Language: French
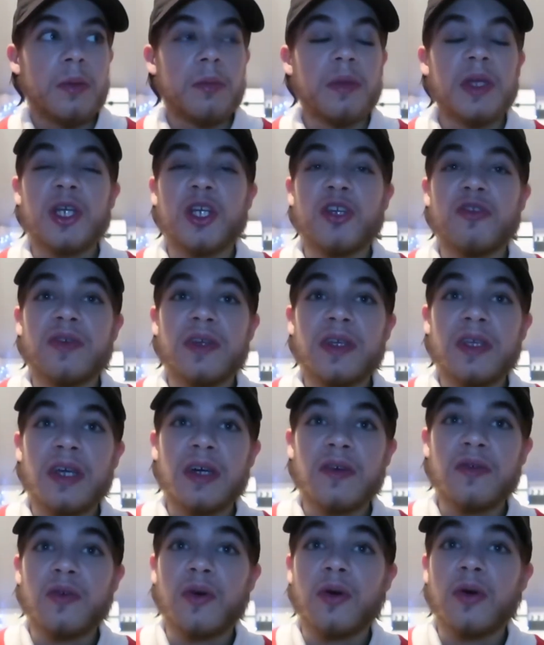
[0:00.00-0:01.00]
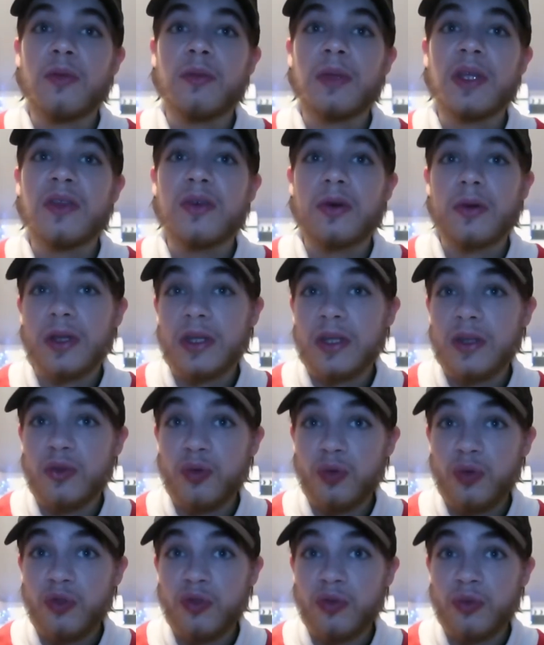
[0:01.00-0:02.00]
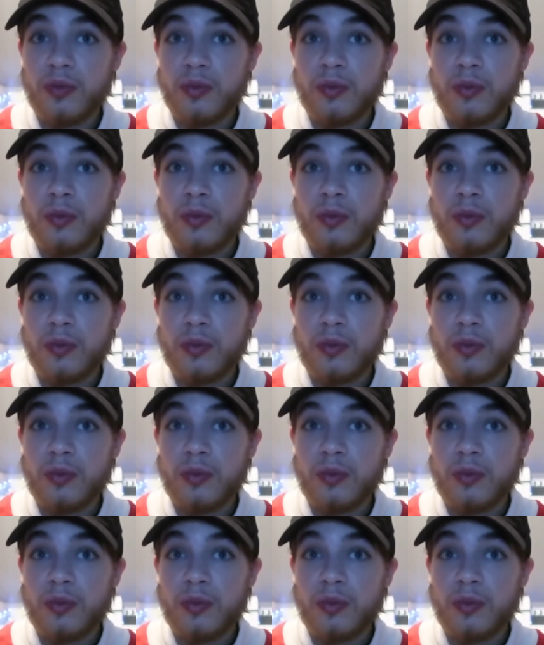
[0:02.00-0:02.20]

mais je fais gaffe en mettant les doses